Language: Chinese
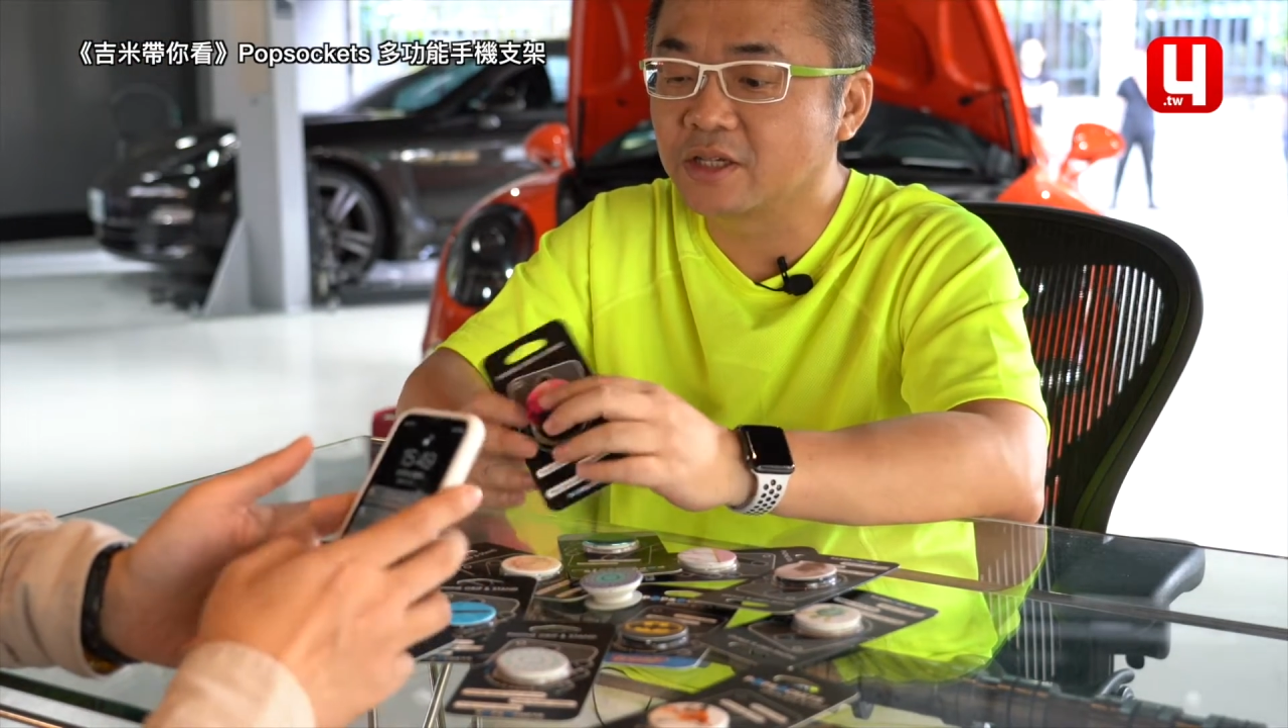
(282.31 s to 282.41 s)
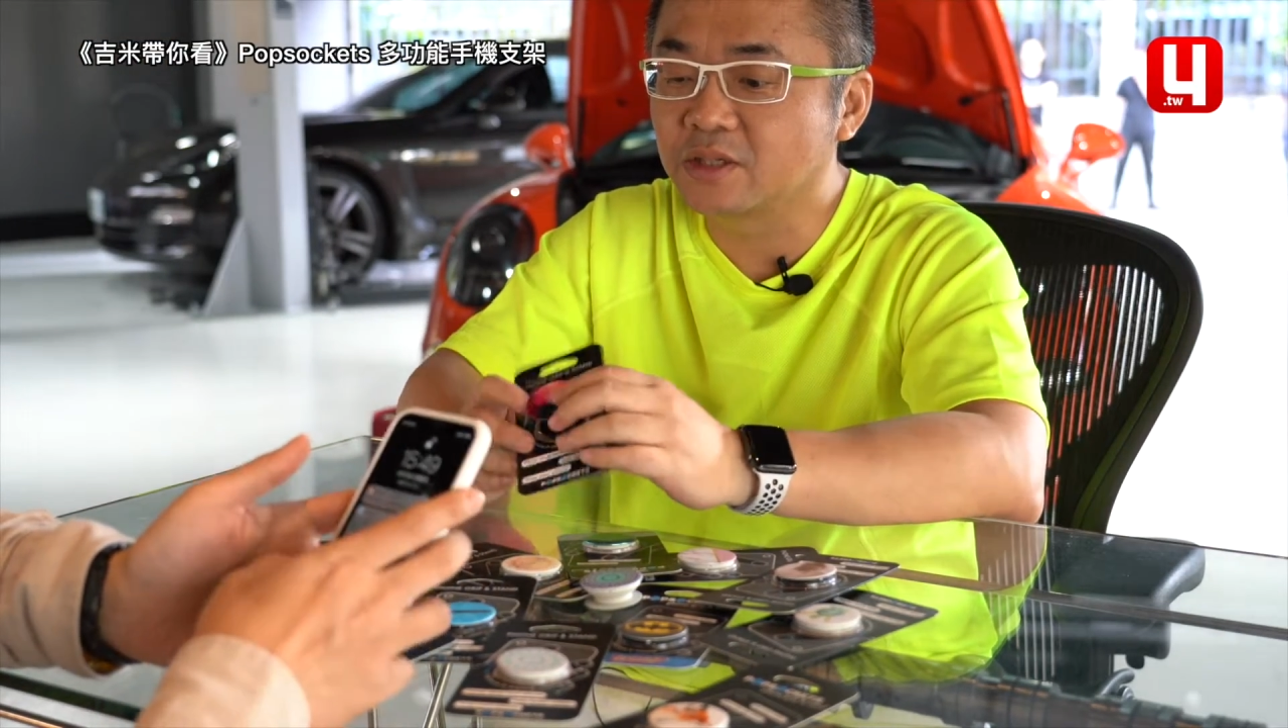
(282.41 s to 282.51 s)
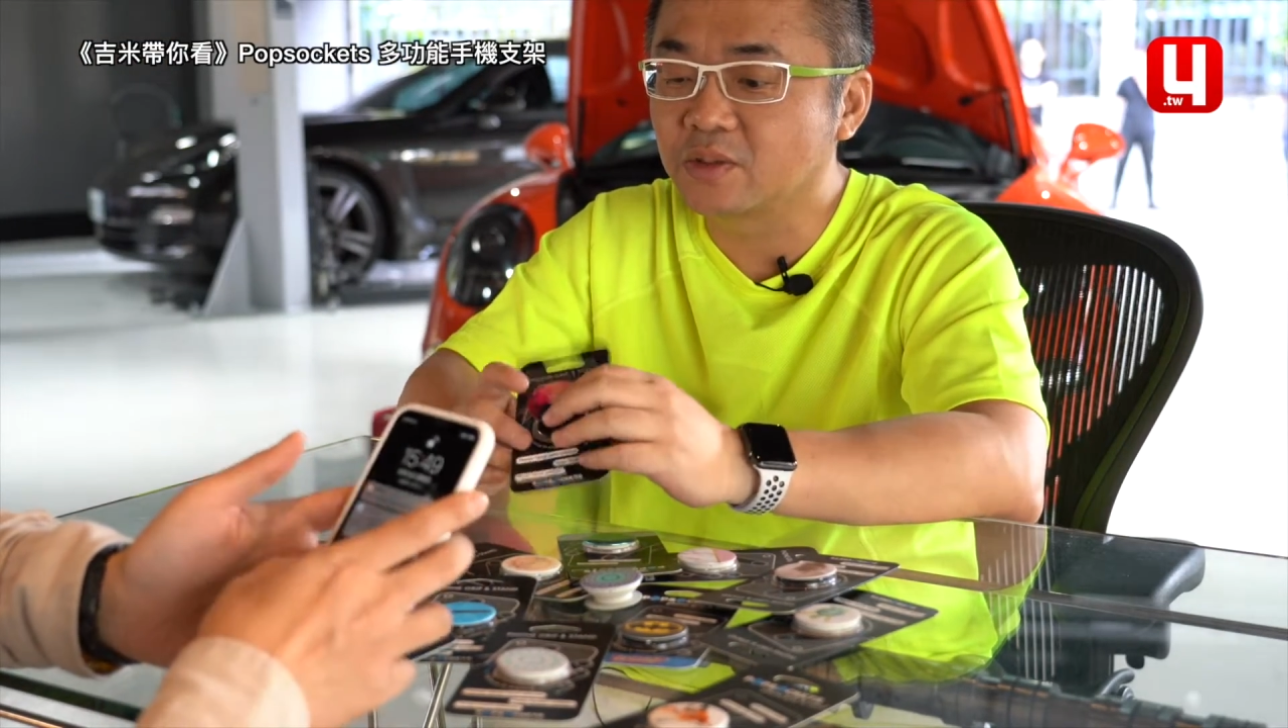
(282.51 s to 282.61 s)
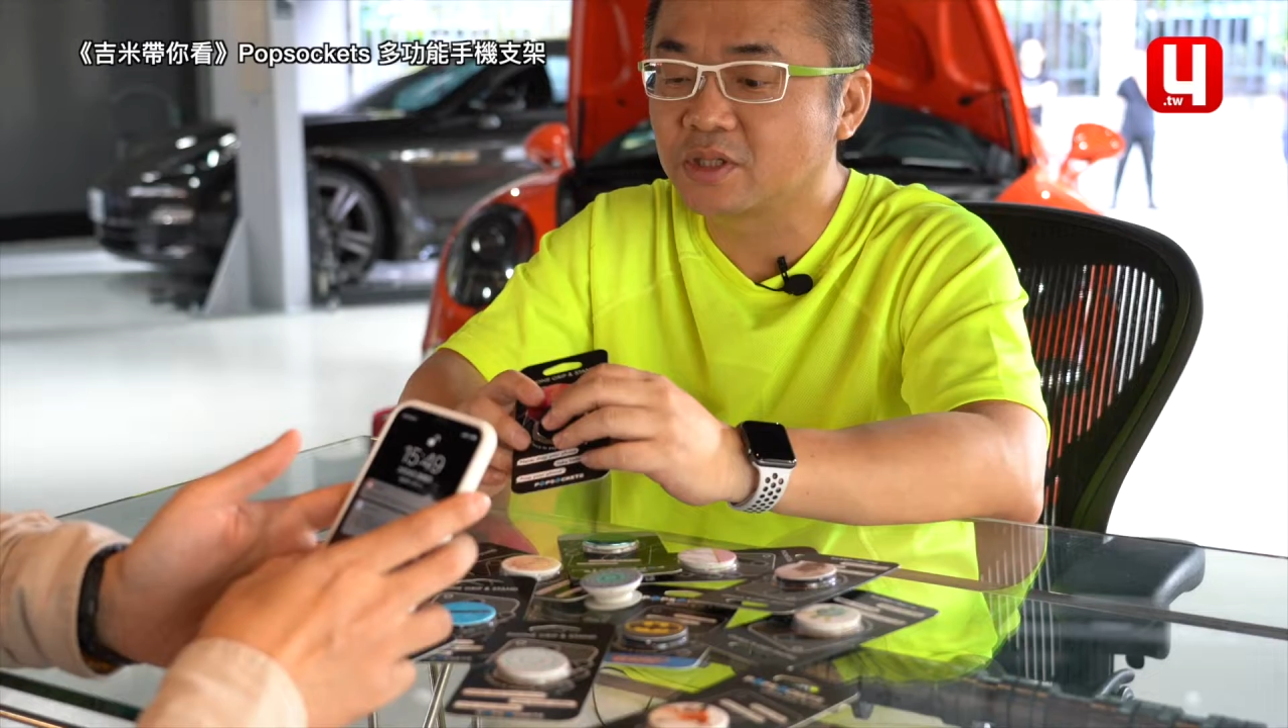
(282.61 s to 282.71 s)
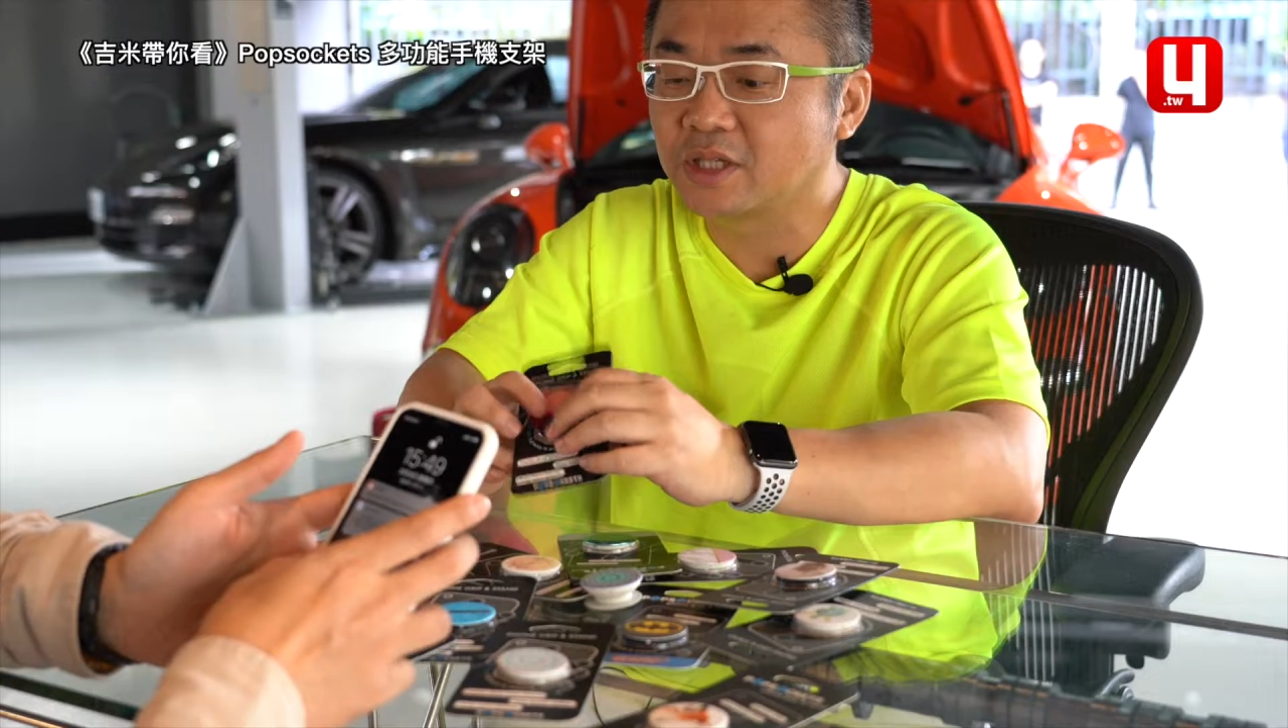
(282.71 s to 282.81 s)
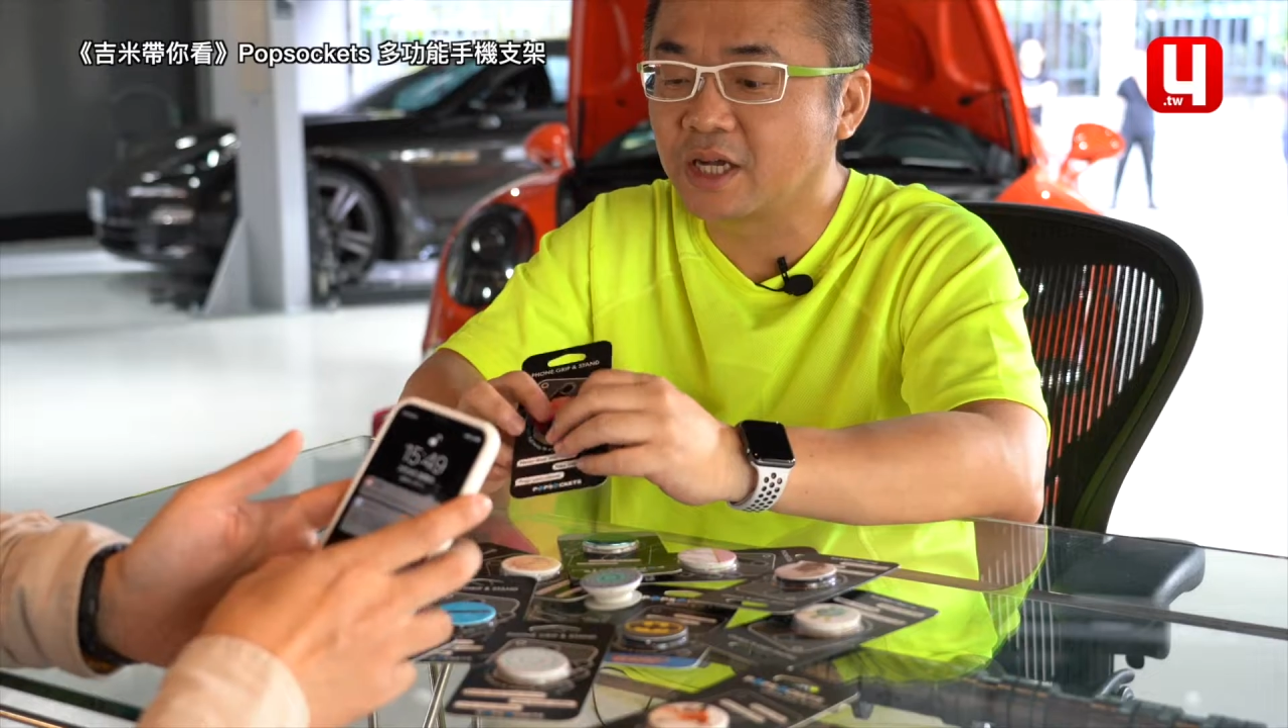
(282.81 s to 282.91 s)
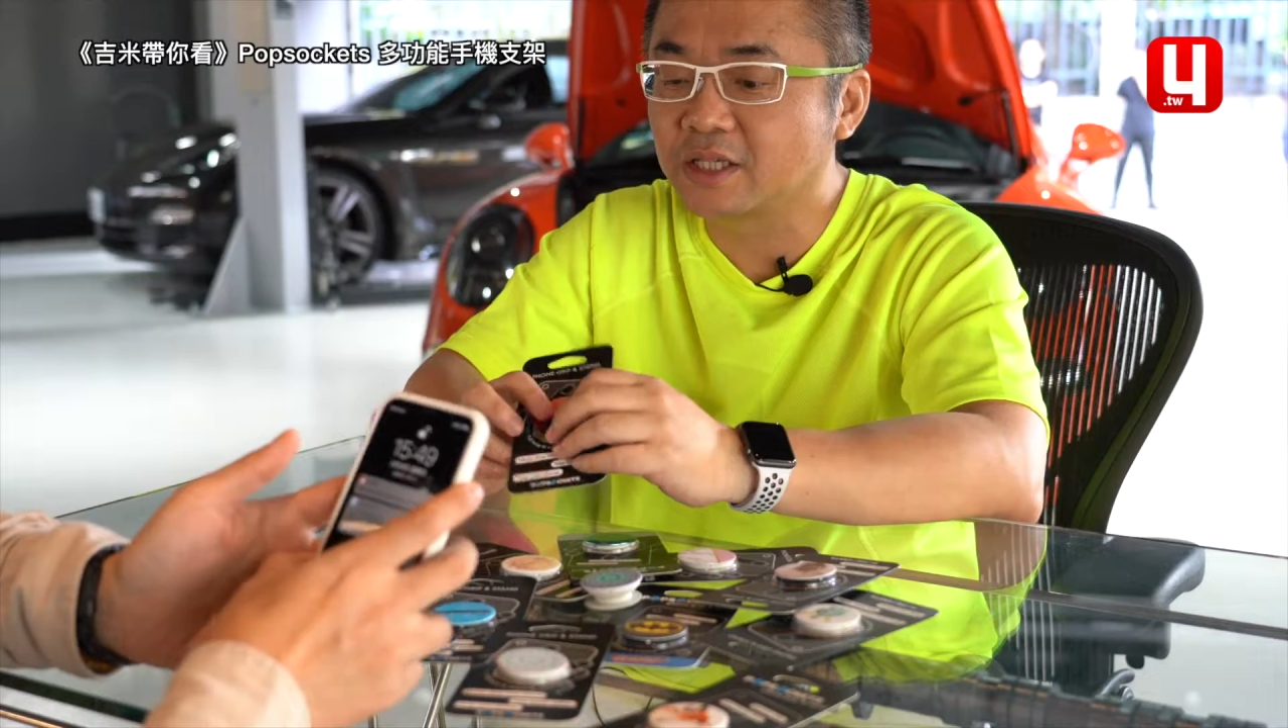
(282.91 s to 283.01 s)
收起来